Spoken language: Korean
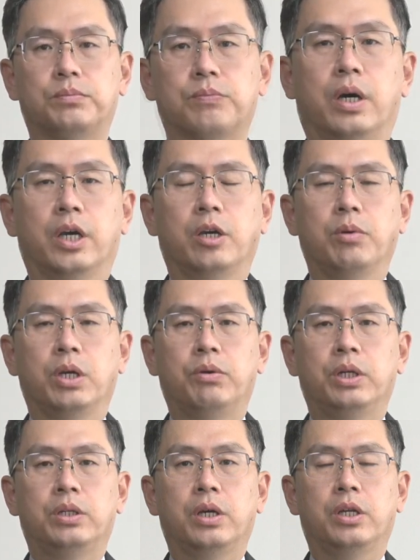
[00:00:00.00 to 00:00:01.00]
I am
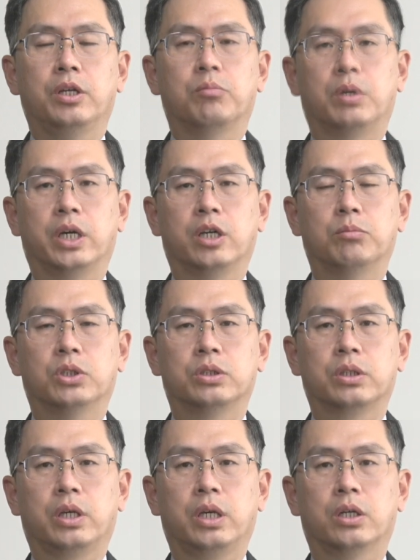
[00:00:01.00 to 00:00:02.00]
irritated by a
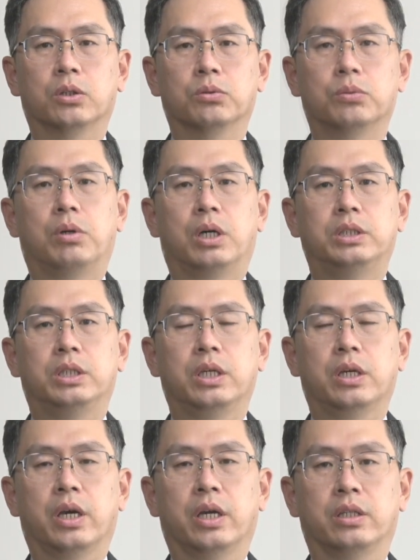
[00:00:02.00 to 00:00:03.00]
mosquito
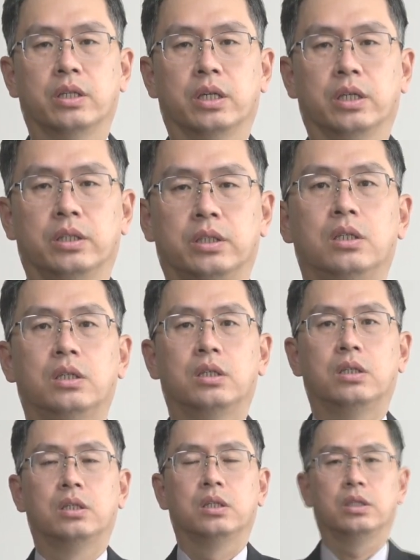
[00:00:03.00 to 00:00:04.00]
buzzing at night.
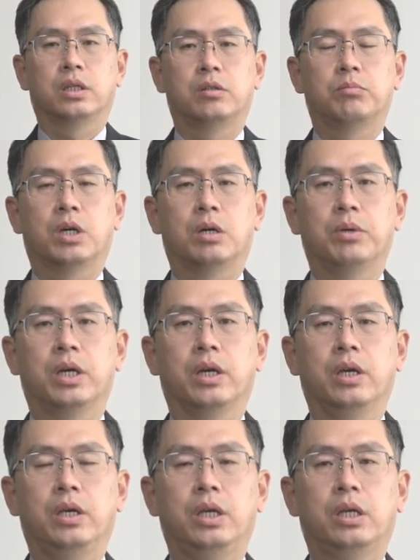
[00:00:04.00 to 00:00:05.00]
나는
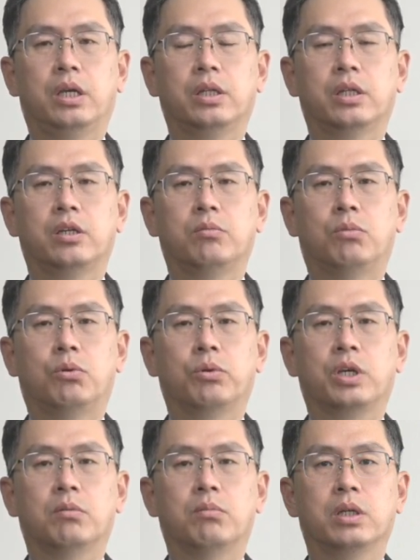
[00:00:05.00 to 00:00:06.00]
밤에 잉잉대는
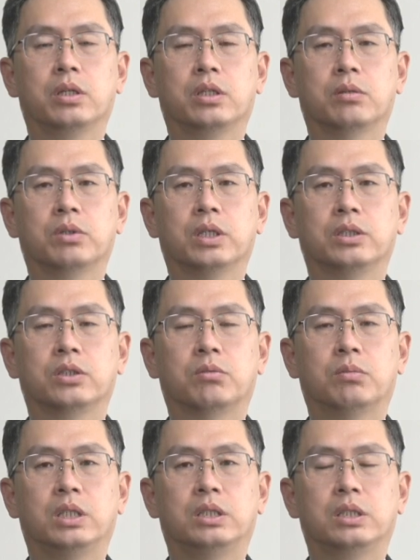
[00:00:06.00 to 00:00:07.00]
모기 한 마리 때문에
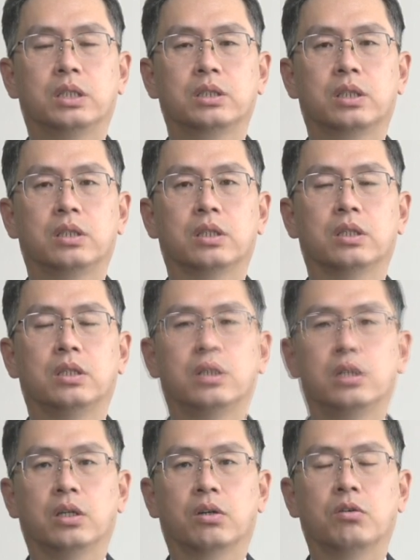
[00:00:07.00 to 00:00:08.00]
정말 짜증난다.
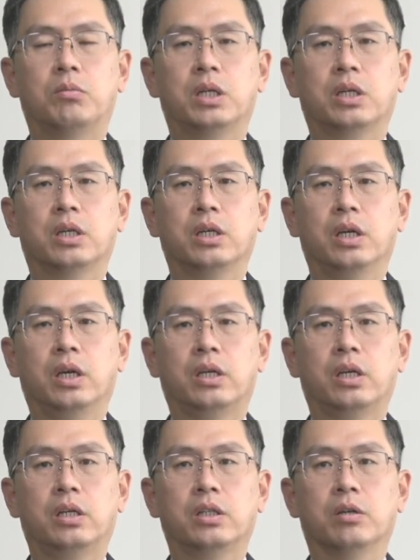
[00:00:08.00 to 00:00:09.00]
여러 마리가
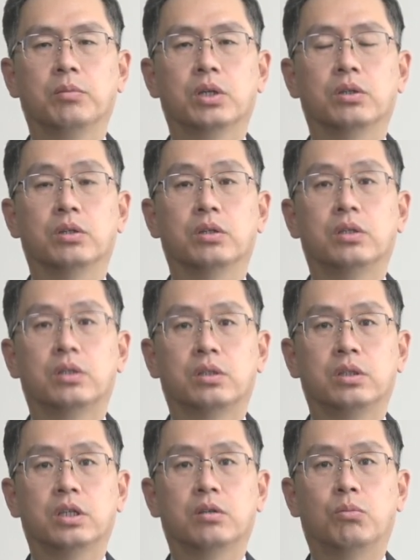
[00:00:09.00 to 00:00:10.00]
잉잉대면
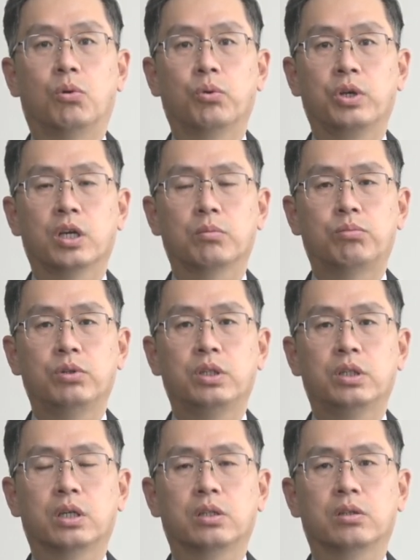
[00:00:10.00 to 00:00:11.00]
그냥 모기약
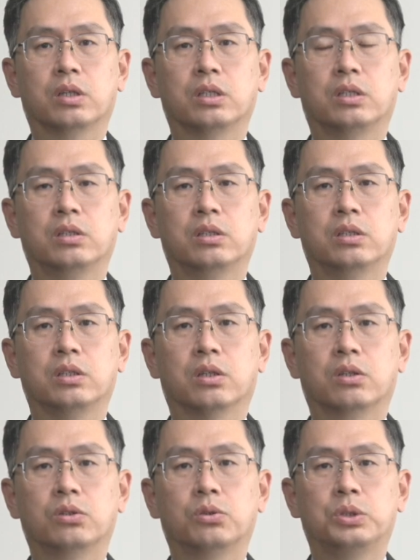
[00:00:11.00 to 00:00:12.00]
뿌린다든가 등등
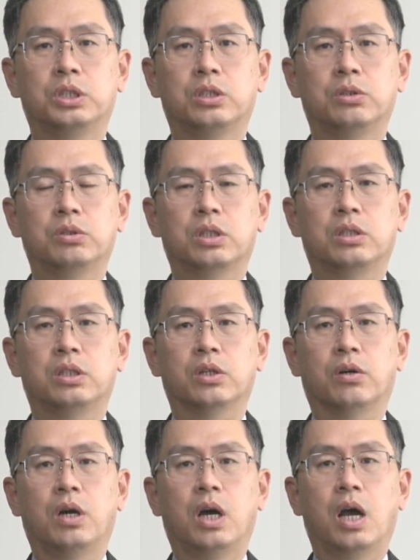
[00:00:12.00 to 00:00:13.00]
여러 조치를 취하는데요.